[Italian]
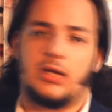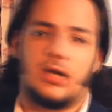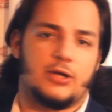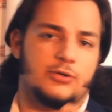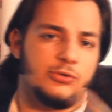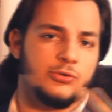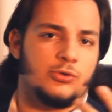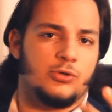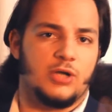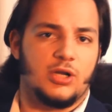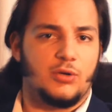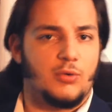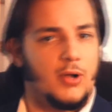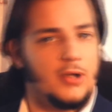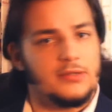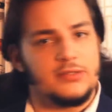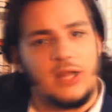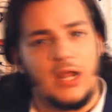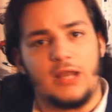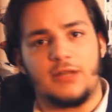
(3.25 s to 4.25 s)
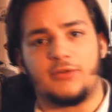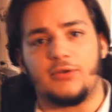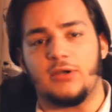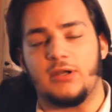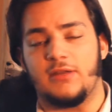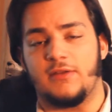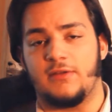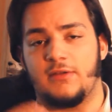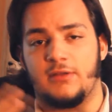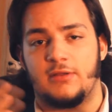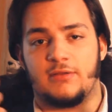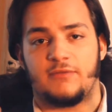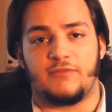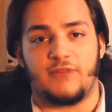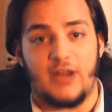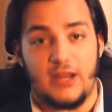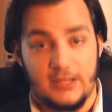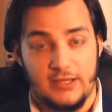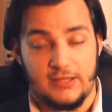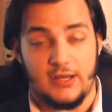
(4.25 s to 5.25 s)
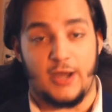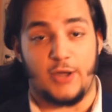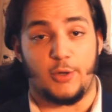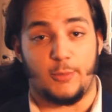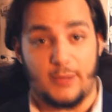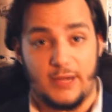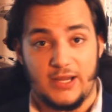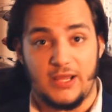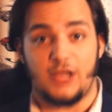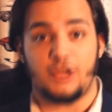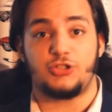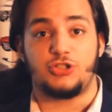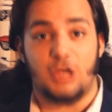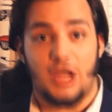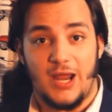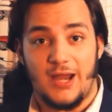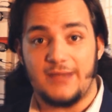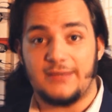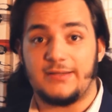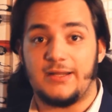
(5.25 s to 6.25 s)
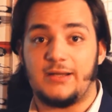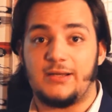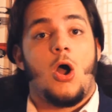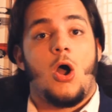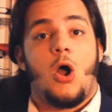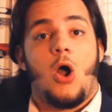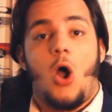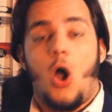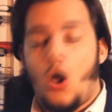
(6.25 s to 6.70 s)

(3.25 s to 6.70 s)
creatore e quant'altro di Frankie Retro Player Channel.